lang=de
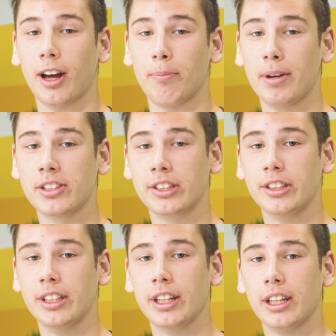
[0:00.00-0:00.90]
Am
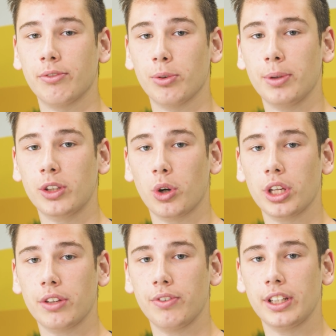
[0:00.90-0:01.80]
besten ihr informiert
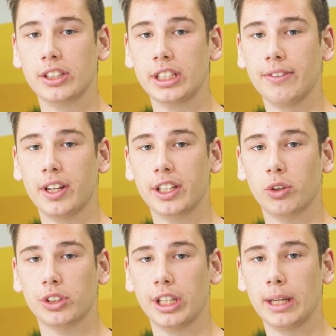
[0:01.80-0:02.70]
euch, wie das
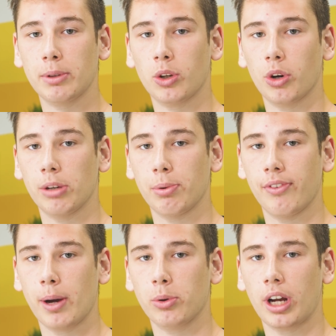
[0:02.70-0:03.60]
jeweilige Unternehmen eure
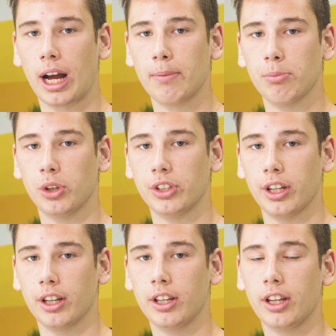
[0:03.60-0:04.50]
Bewerbung haben
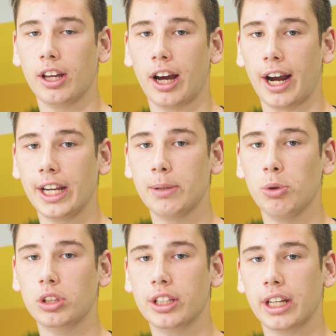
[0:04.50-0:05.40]
möchte. Eine
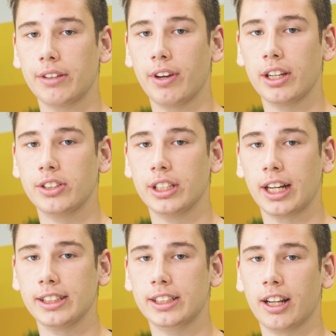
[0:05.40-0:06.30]
Möglichkeit wäre, sie
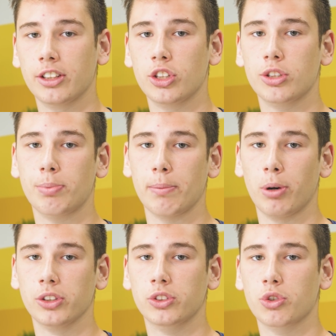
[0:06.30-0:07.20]
ganz klassisch per
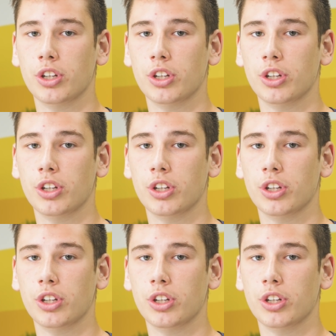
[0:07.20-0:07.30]
Post zu